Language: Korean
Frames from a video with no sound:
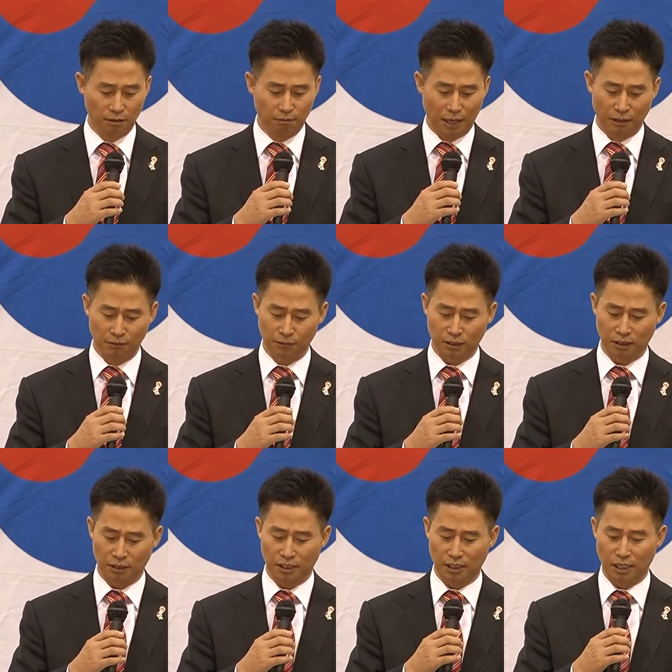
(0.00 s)

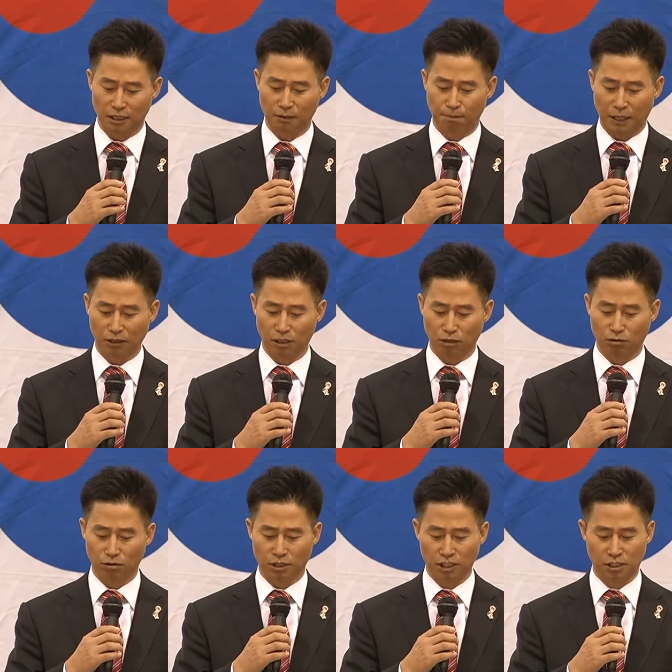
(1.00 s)
마음껏 기량을
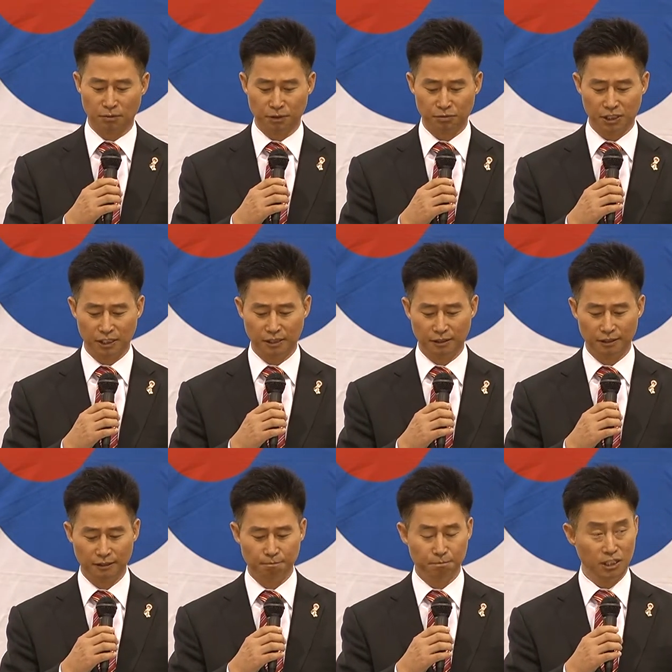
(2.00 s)
발휘하고
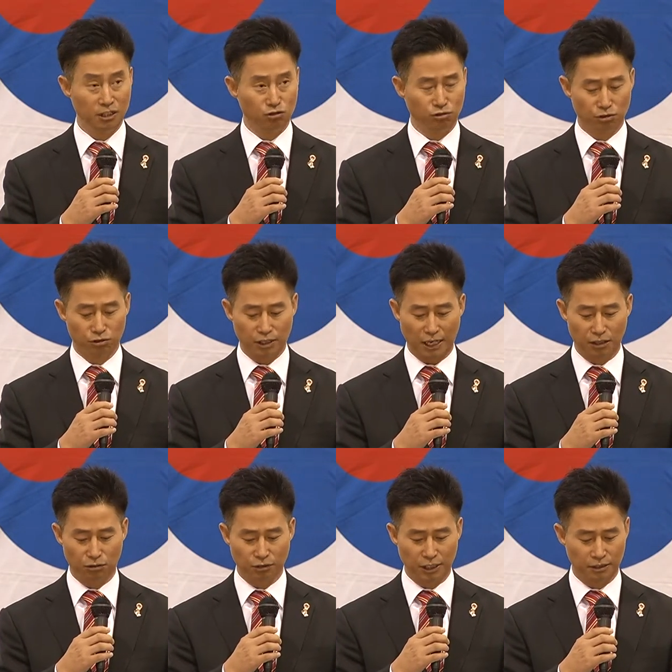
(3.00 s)
거침없이 이 주류 사회
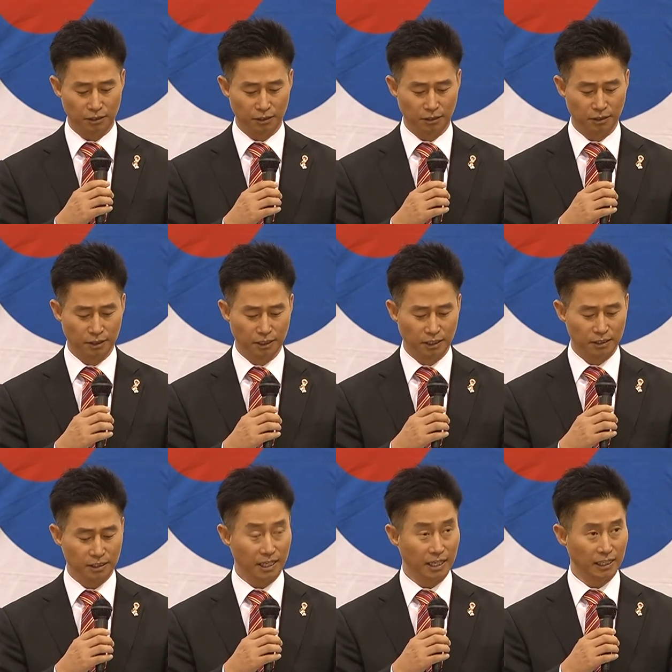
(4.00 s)
속에서
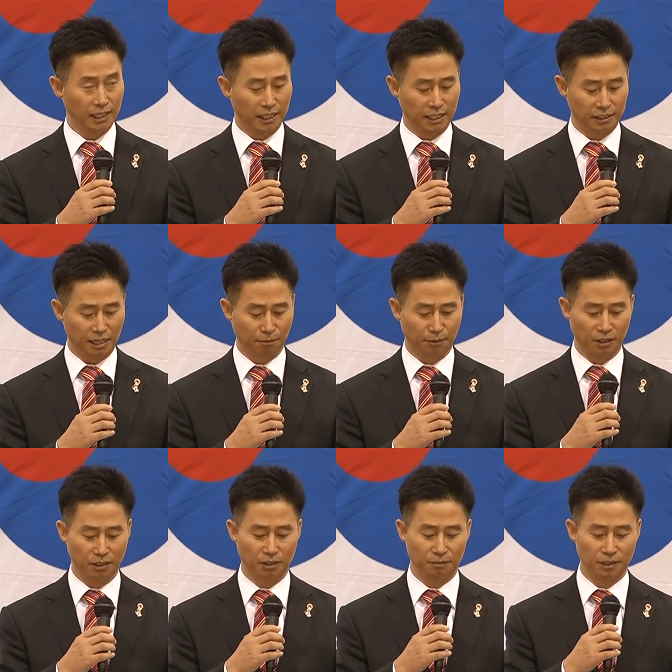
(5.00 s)
세계의
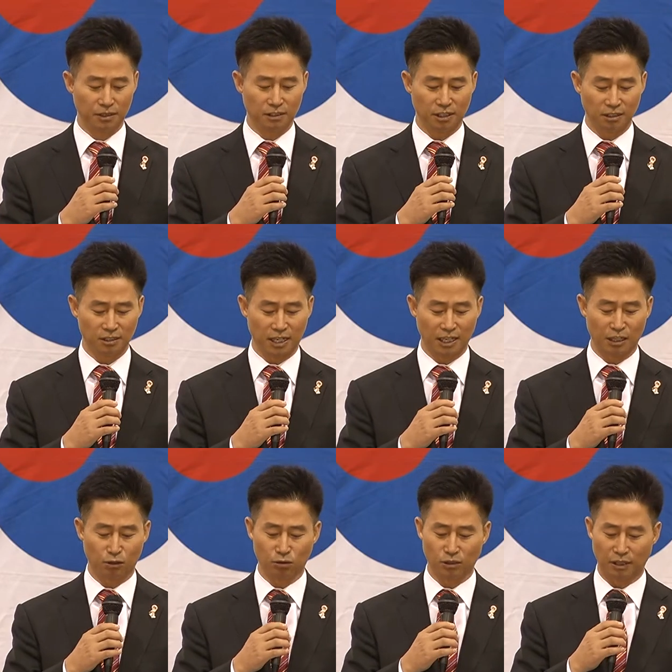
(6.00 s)
장벽을 넘어
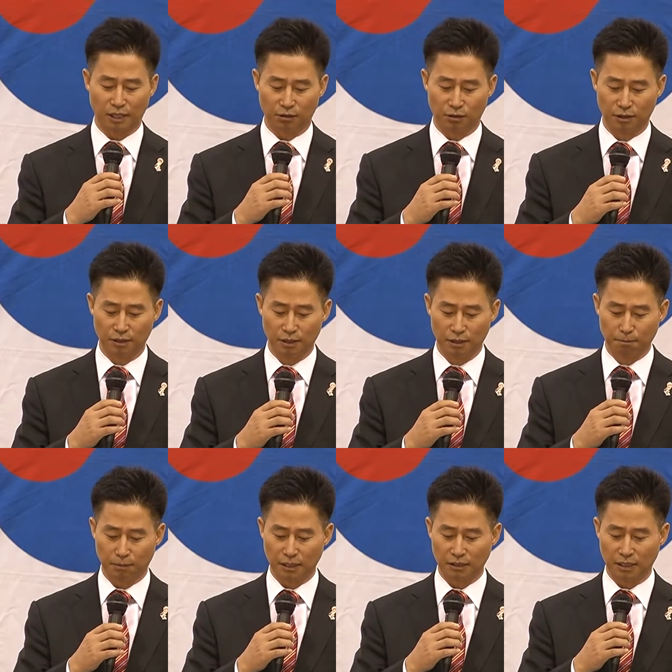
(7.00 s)
정상에 도전하고
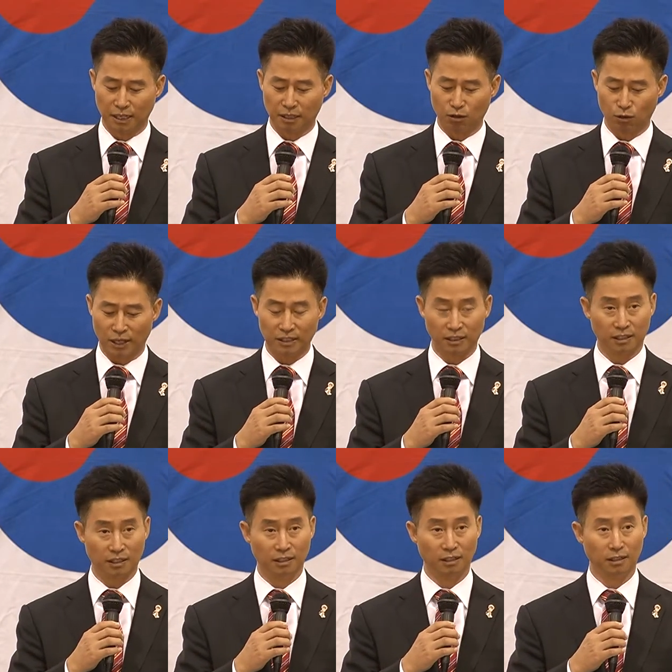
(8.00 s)
뻗어나가는
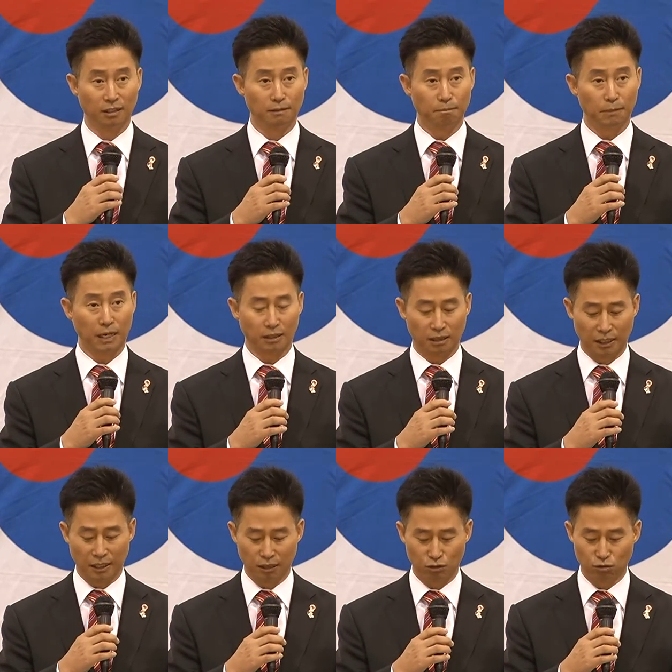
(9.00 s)
환경을
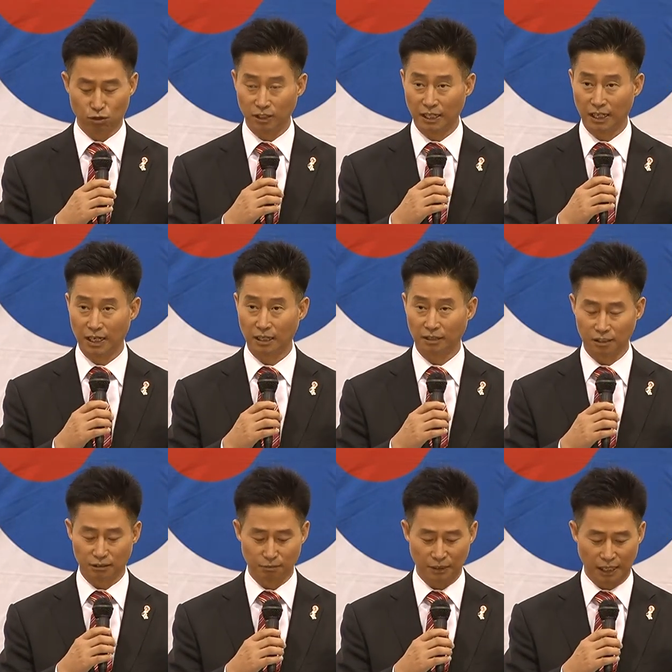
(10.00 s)
마련해 줘야 할
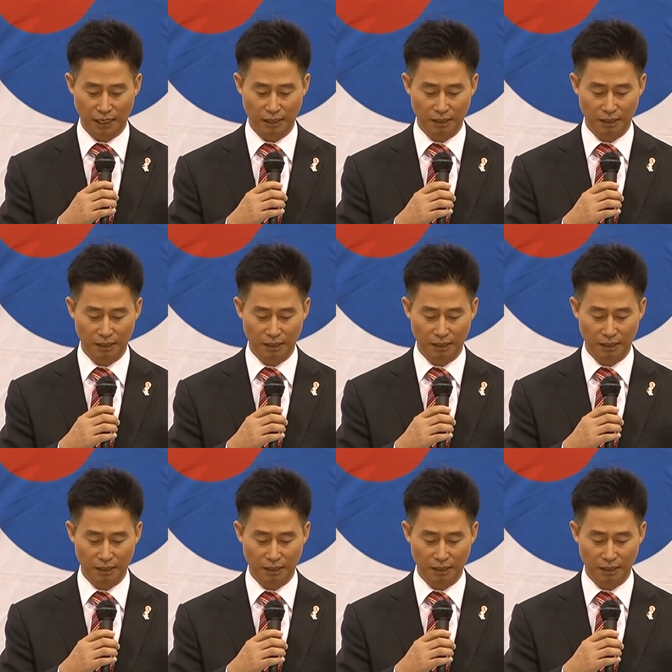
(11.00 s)
것입니다.